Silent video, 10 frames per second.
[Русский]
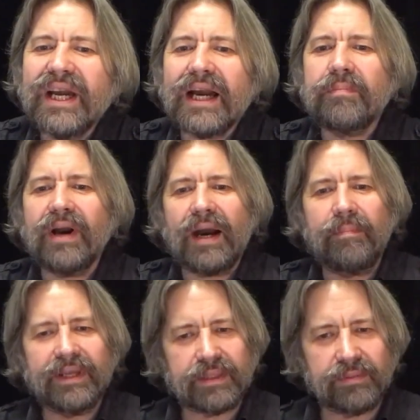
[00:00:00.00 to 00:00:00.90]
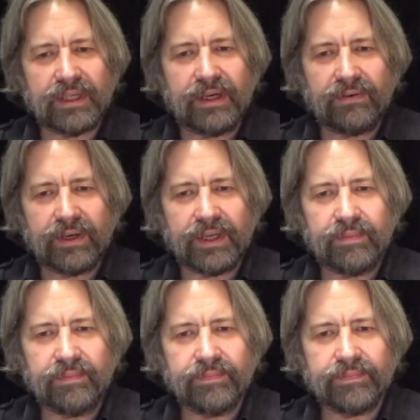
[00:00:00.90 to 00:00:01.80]
как бы об этом не
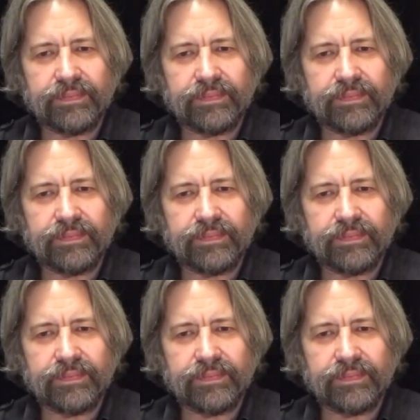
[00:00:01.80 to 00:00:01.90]
говорим.